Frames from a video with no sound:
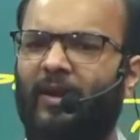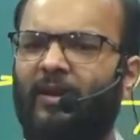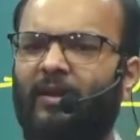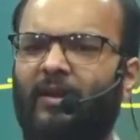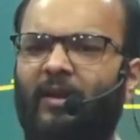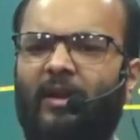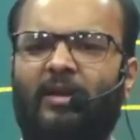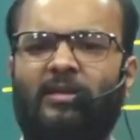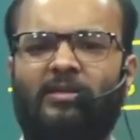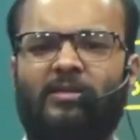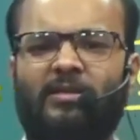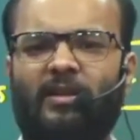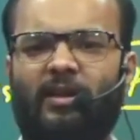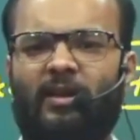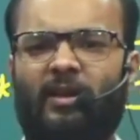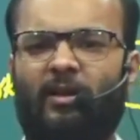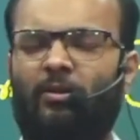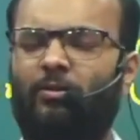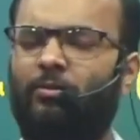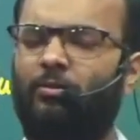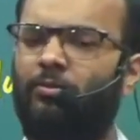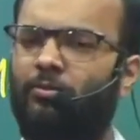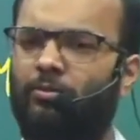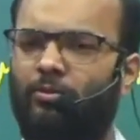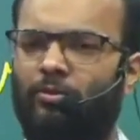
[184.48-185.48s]
क्लास ले रहे
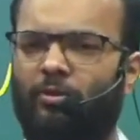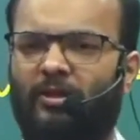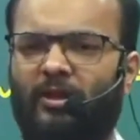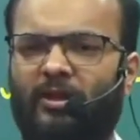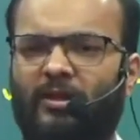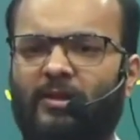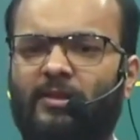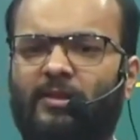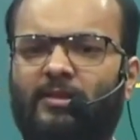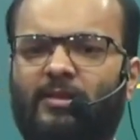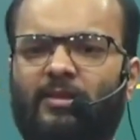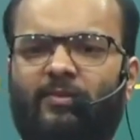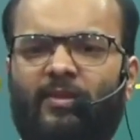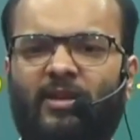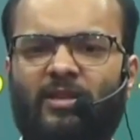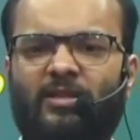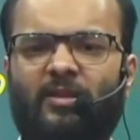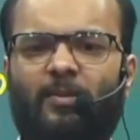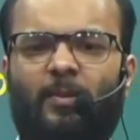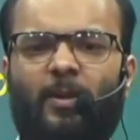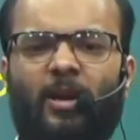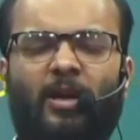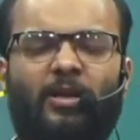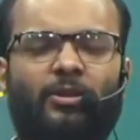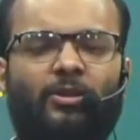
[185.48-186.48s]
हो तो टीचर से वैसे
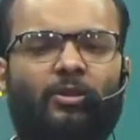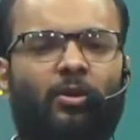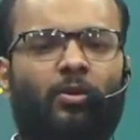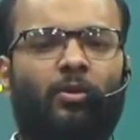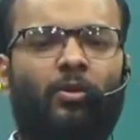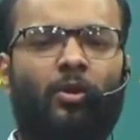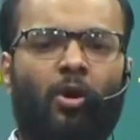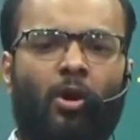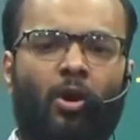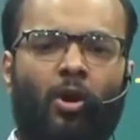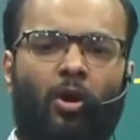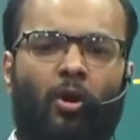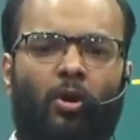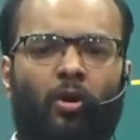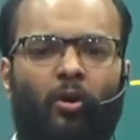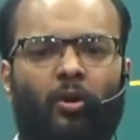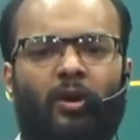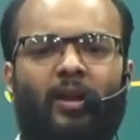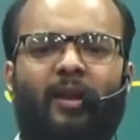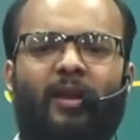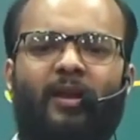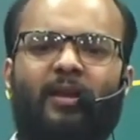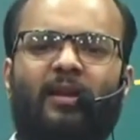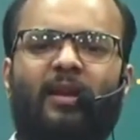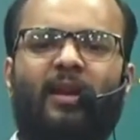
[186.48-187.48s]
बैठ जाओ
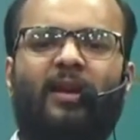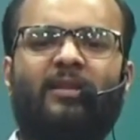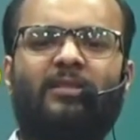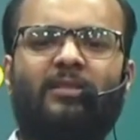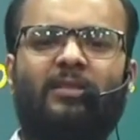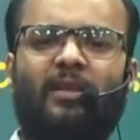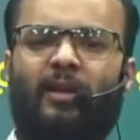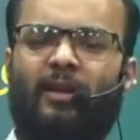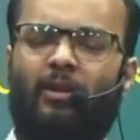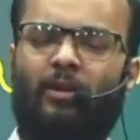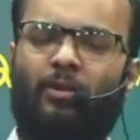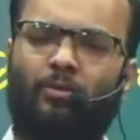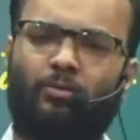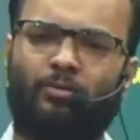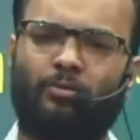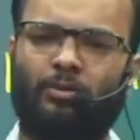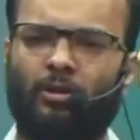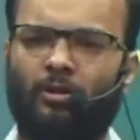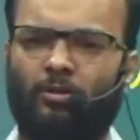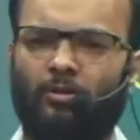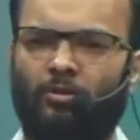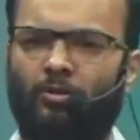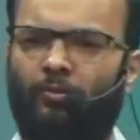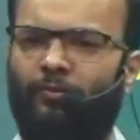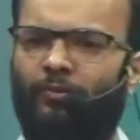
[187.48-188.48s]
ऑनलाइन क्लास ले रहे हो
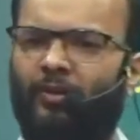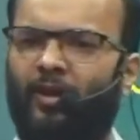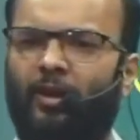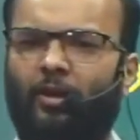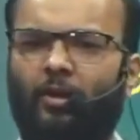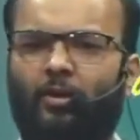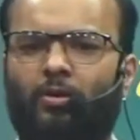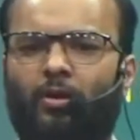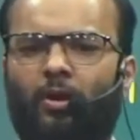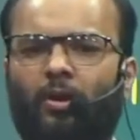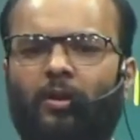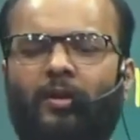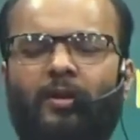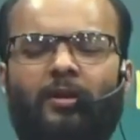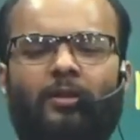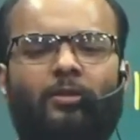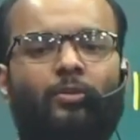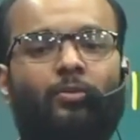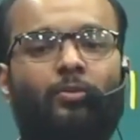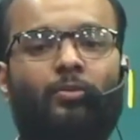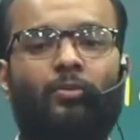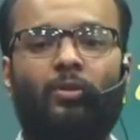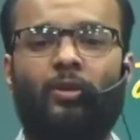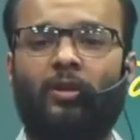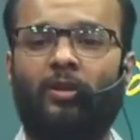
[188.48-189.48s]
तो वीडियो कॉल के
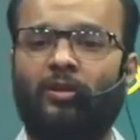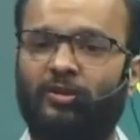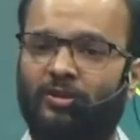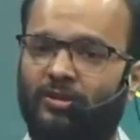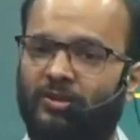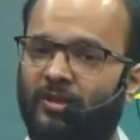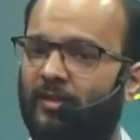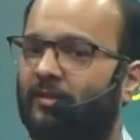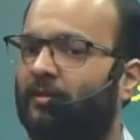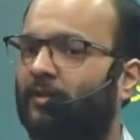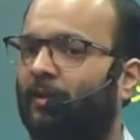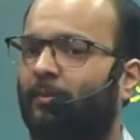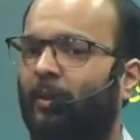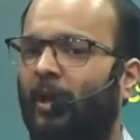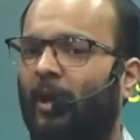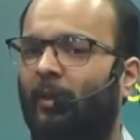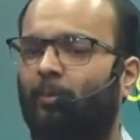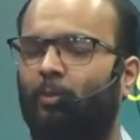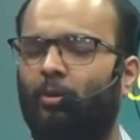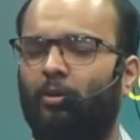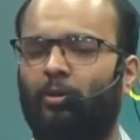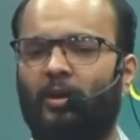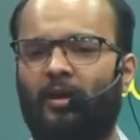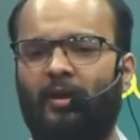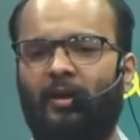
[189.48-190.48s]
थ्रू जैसे भी
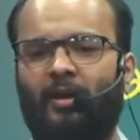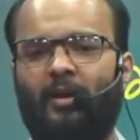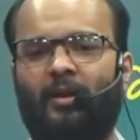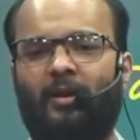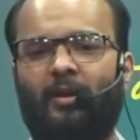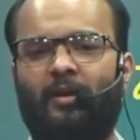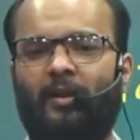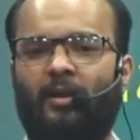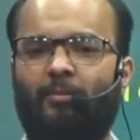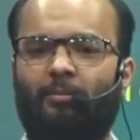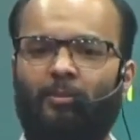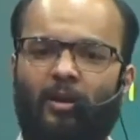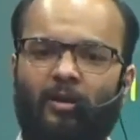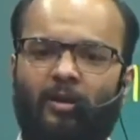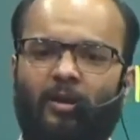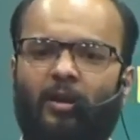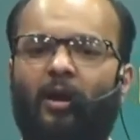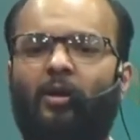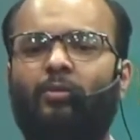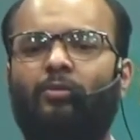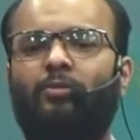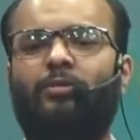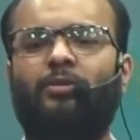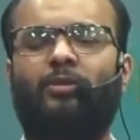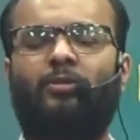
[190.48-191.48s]
आपको क्लियर करना है अपना
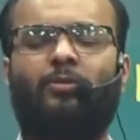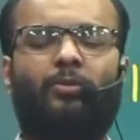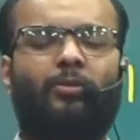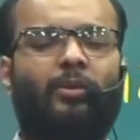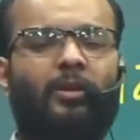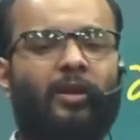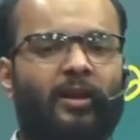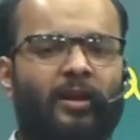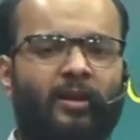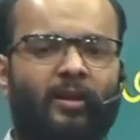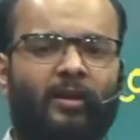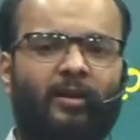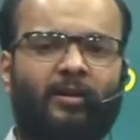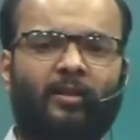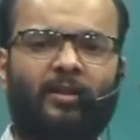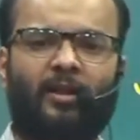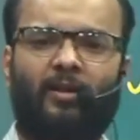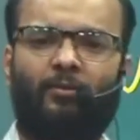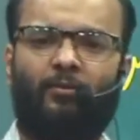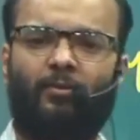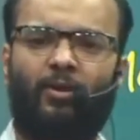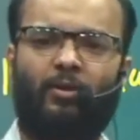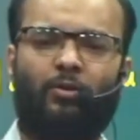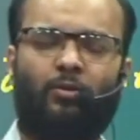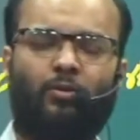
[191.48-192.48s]
डाउट जरूर क्लियर करना है
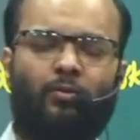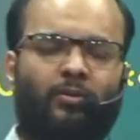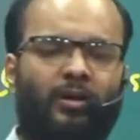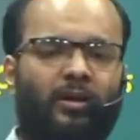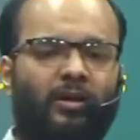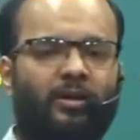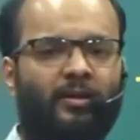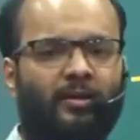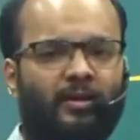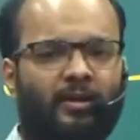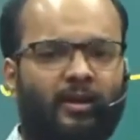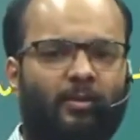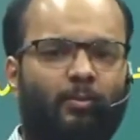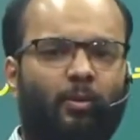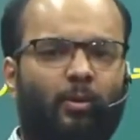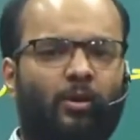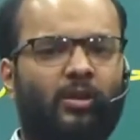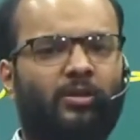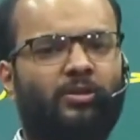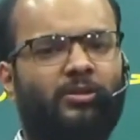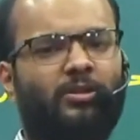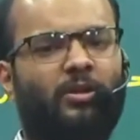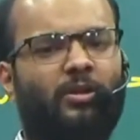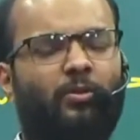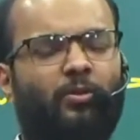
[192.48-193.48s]
वन टू वन ये
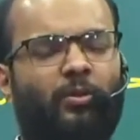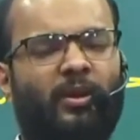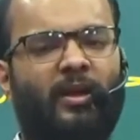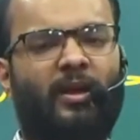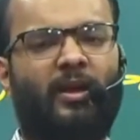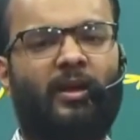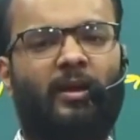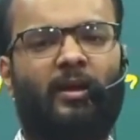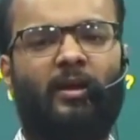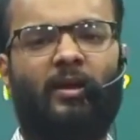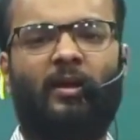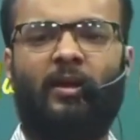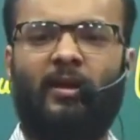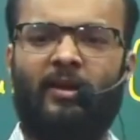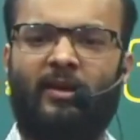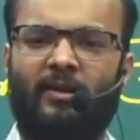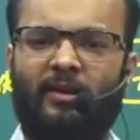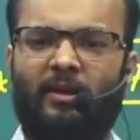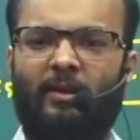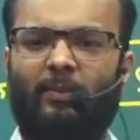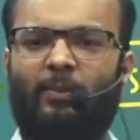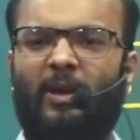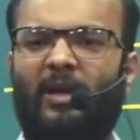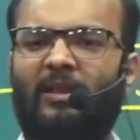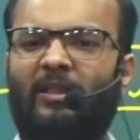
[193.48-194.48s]
बहुत ज़रूरी है
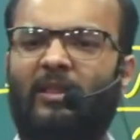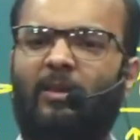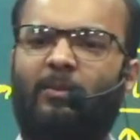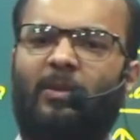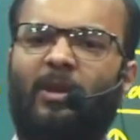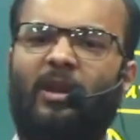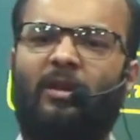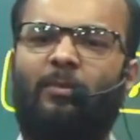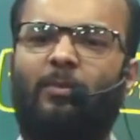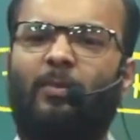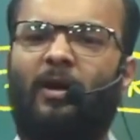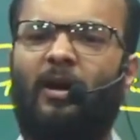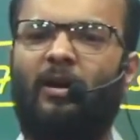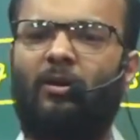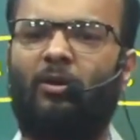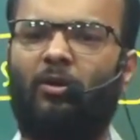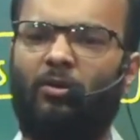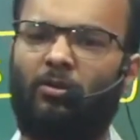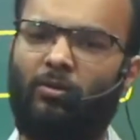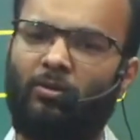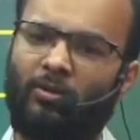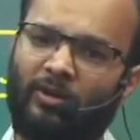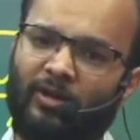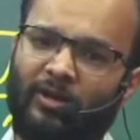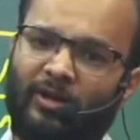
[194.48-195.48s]
ये बातें मेरी मान लो
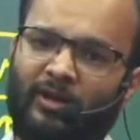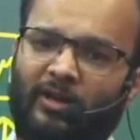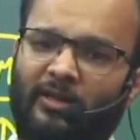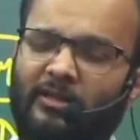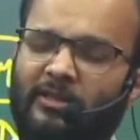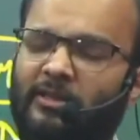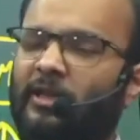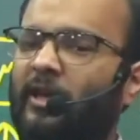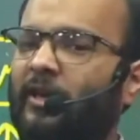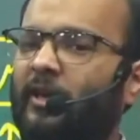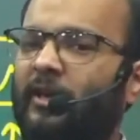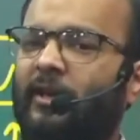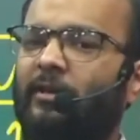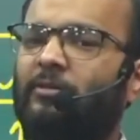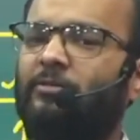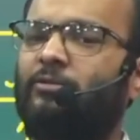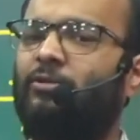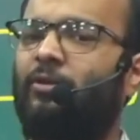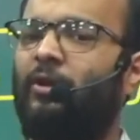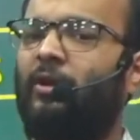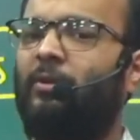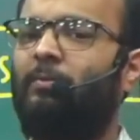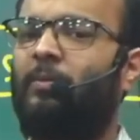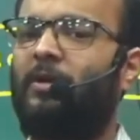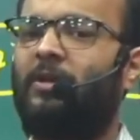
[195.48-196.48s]
रिजल्ट
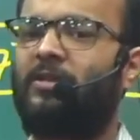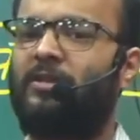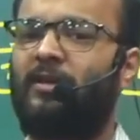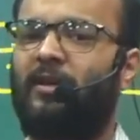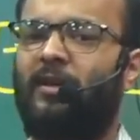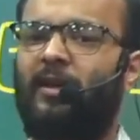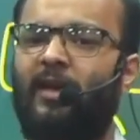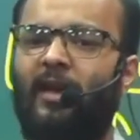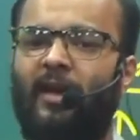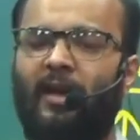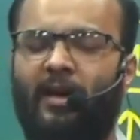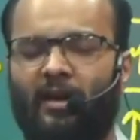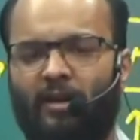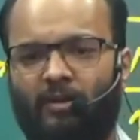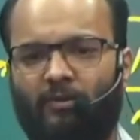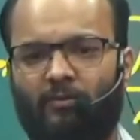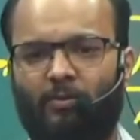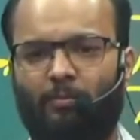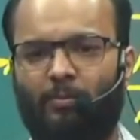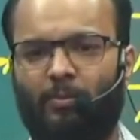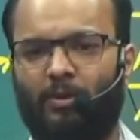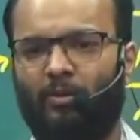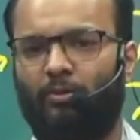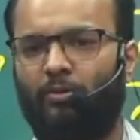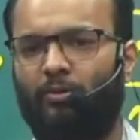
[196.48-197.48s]
101 परसेंट आएगा
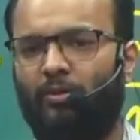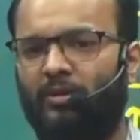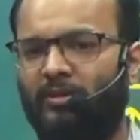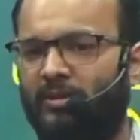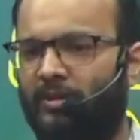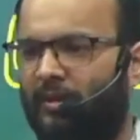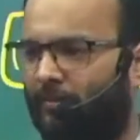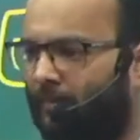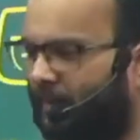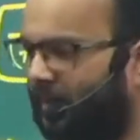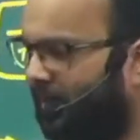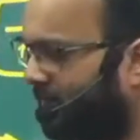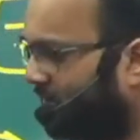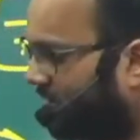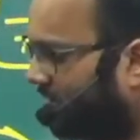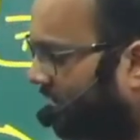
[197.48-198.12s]
नवंबर 2022 के